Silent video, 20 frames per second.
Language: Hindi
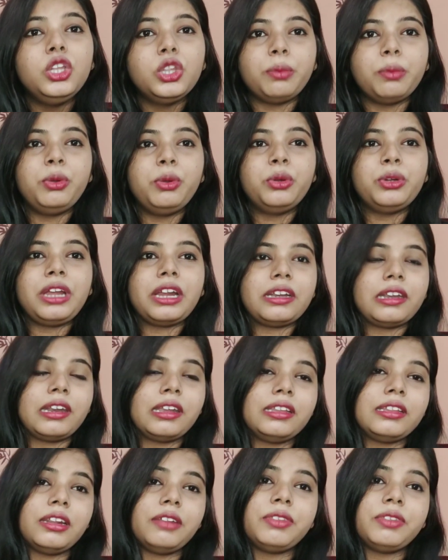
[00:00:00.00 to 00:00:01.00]
तो ब्लू नेक्टर
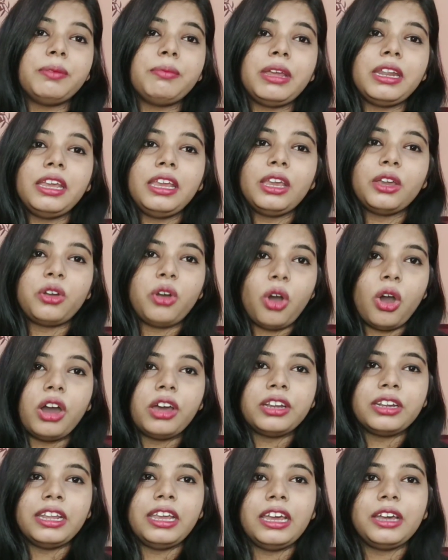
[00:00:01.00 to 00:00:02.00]
की तरफ से मैंने एक
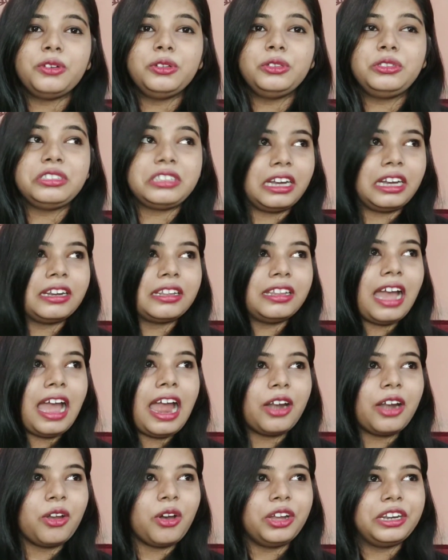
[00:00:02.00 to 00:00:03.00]
और नया कुछ खरीदा
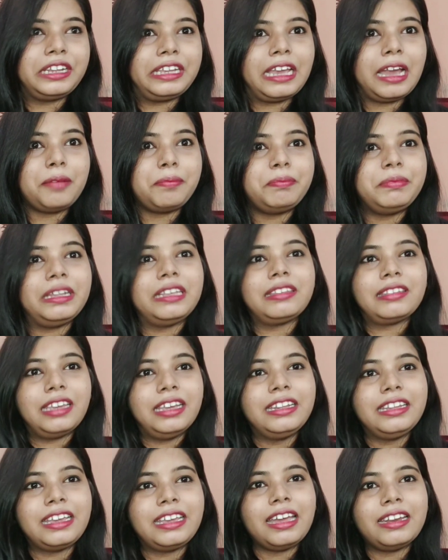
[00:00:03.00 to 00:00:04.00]
एड ऑन किया अपने
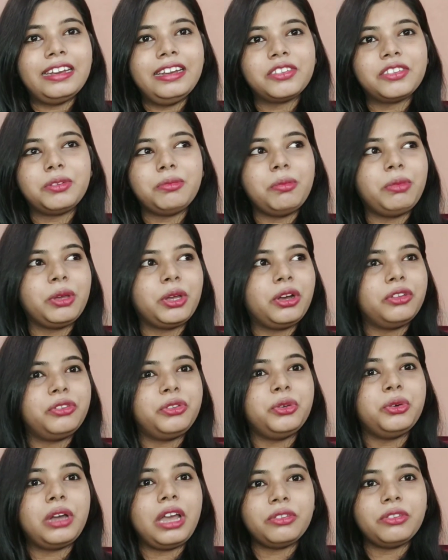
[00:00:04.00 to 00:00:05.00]
स्किन केयर लिस्ट में बिकॉज
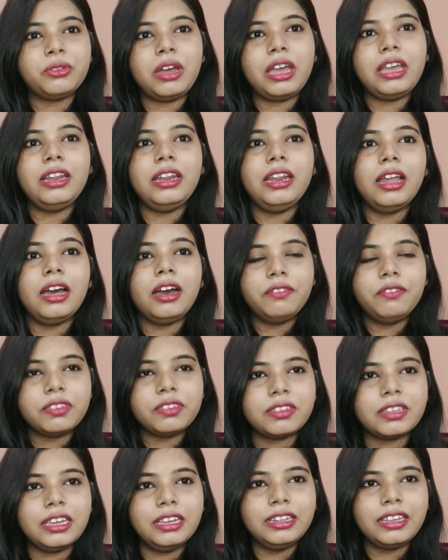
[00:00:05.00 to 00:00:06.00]
यू गाइज नो आई लव
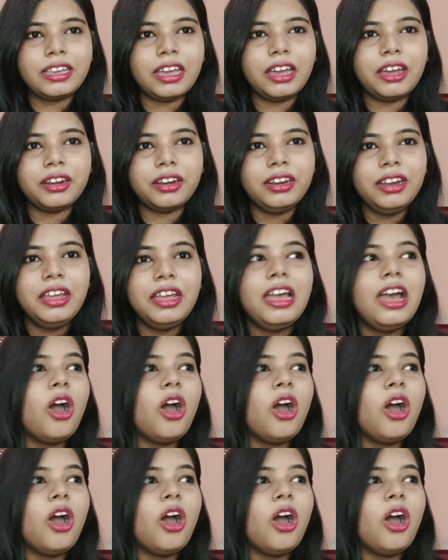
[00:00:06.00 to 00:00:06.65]
स्किन केयर